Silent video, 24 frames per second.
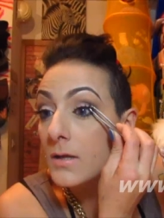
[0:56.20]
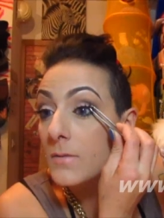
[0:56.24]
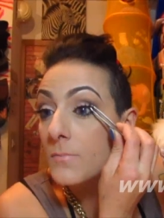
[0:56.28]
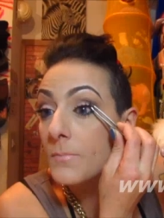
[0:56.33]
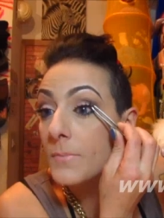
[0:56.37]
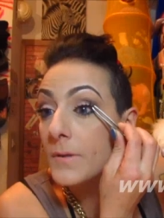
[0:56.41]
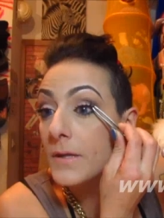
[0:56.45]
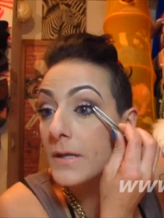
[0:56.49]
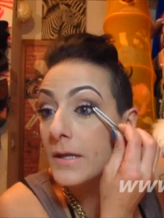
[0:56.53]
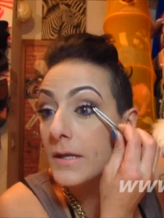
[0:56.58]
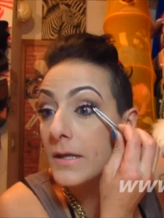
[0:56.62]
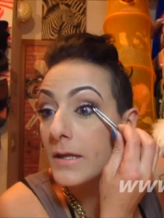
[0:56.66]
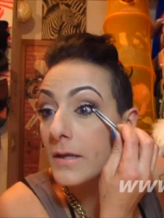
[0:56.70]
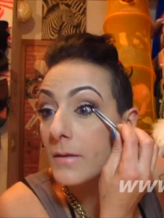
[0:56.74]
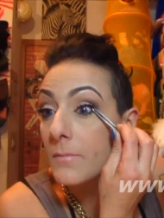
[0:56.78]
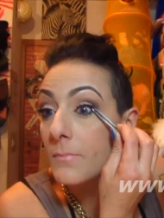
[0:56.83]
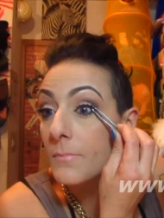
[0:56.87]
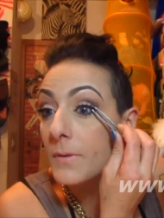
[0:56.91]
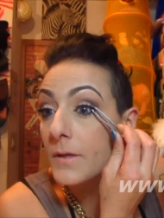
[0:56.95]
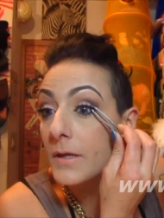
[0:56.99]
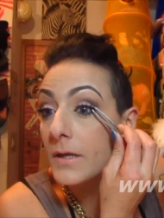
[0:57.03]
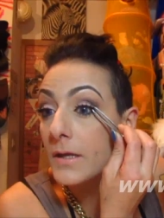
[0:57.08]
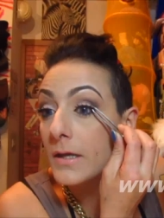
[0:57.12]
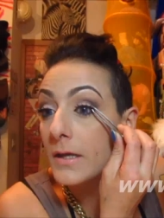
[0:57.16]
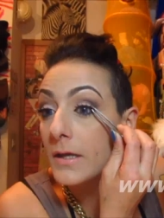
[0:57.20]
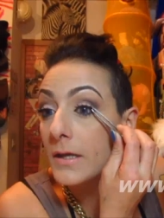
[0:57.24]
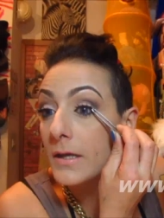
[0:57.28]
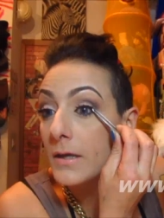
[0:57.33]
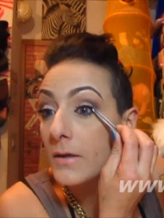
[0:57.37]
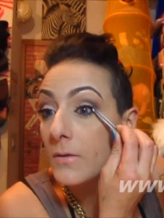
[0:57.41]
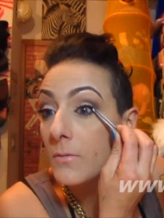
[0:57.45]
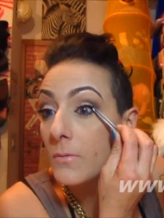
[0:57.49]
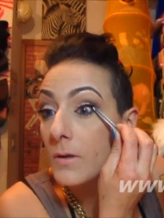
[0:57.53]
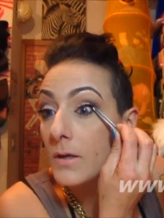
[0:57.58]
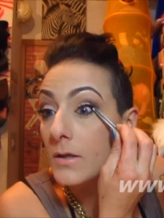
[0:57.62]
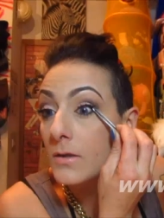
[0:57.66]
Perché? Perché
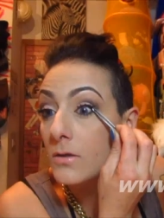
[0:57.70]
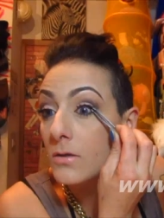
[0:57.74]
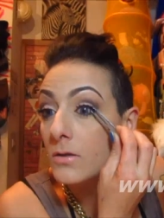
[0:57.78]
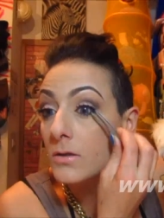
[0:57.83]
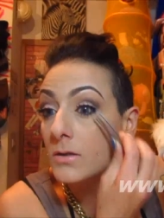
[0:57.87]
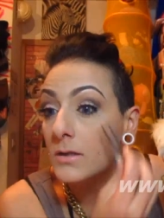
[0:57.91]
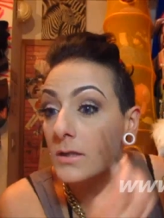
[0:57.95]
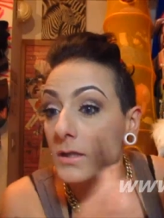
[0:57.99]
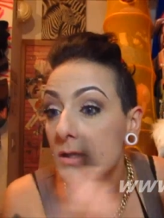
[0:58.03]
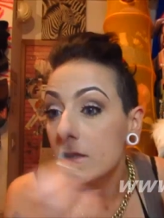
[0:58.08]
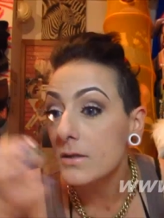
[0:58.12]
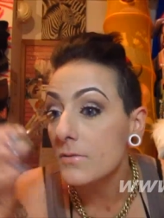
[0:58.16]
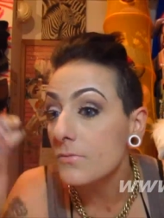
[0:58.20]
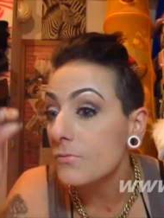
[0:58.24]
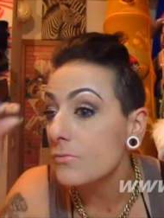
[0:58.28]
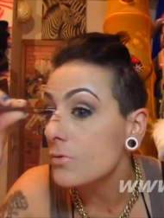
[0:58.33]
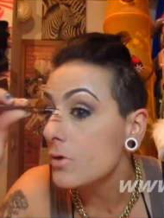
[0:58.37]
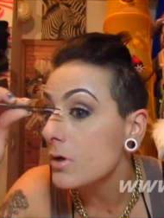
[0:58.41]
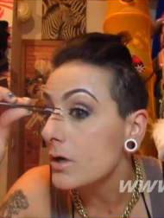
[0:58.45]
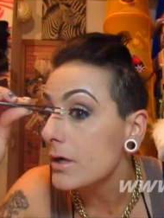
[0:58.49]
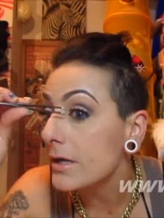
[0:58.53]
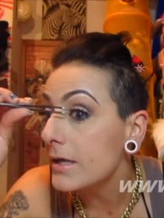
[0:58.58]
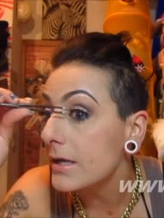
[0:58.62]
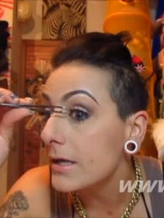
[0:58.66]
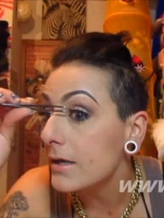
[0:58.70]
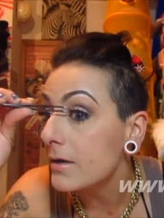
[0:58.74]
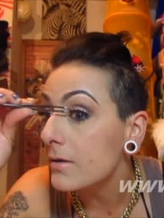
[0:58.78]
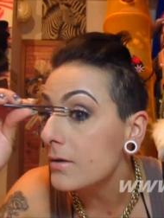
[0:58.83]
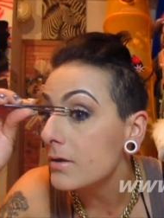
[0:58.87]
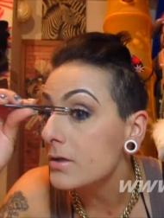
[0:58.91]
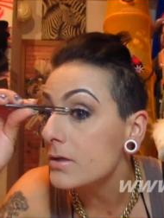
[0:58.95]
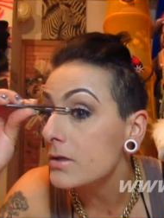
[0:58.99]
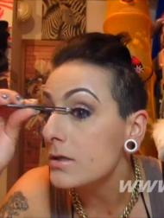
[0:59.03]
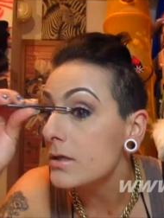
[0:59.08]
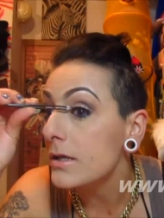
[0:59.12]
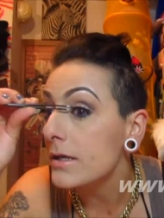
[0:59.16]
quando l'ho tirata fuori
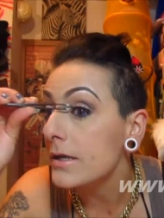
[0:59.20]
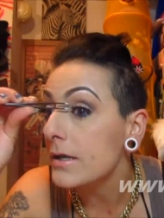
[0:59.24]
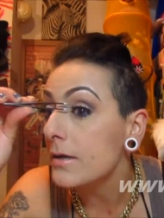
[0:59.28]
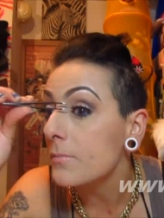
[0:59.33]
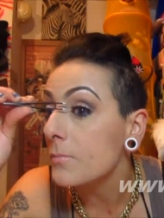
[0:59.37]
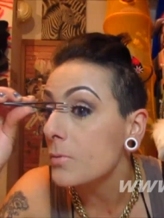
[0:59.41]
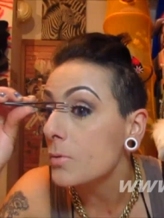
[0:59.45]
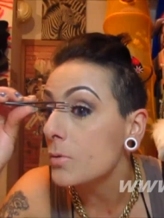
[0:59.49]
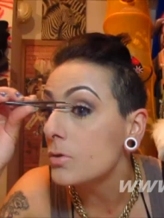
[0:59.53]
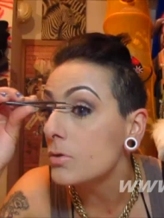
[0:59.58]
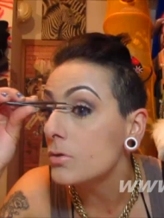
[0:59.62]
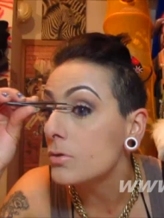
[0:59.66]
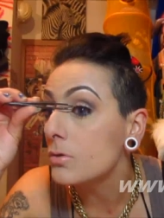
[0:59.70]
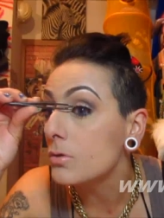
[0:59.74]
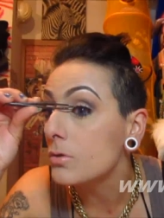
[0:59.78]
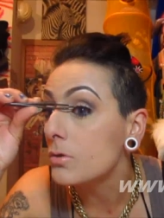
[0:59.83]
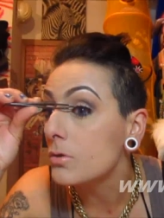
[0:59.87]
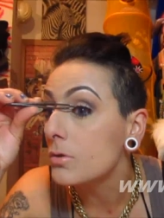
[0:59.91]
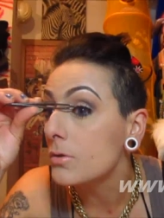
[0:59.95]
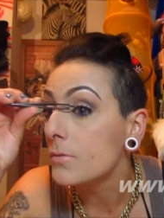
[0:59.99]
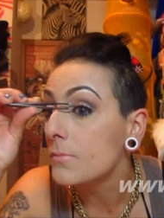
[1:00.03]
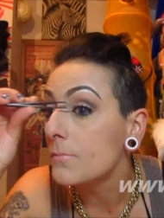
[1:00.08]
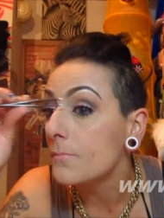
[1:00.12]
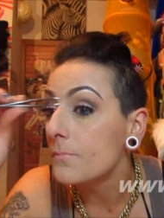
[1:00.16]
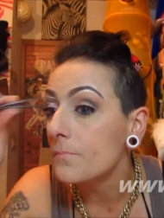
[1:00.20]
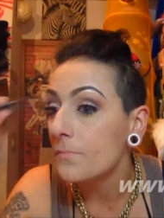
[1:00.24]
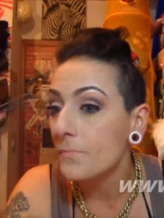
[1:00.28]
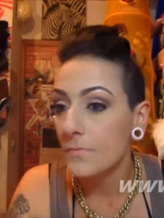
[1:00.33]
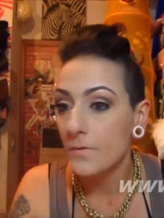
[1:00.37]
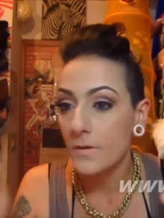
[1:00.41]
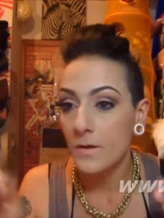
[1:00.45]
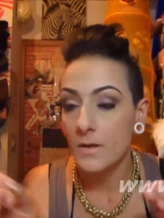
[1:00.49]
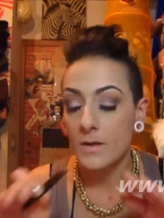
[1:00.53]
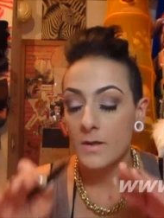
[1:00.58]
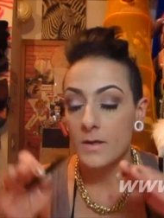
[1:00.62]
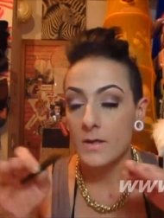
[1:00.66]
era, era molto
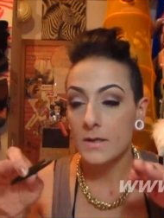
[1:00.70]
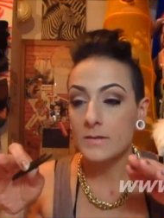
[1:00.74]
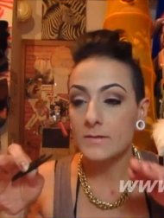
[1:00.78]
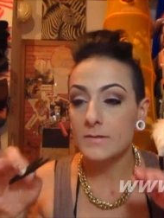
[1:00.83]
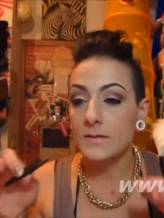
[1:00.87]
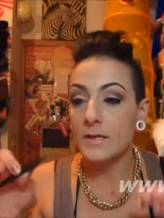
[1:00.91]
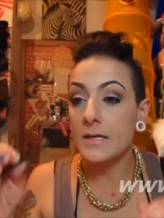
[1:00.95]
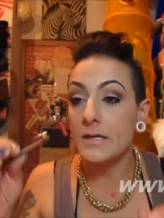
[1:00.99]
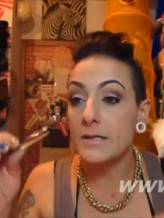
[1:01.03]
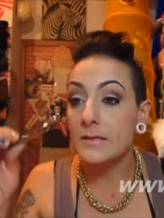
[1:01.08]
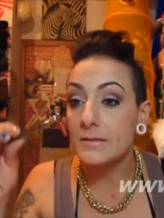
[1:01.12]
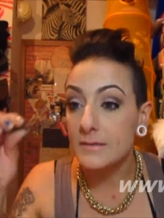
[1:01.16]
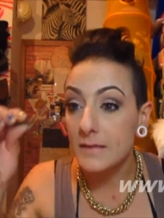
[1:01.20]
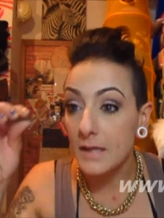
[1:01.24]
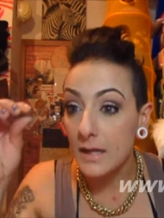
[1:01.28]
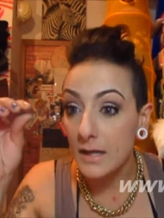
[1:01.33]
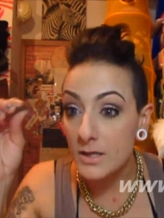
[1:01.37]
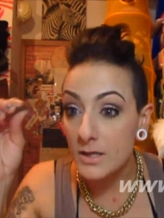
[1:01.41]
dritta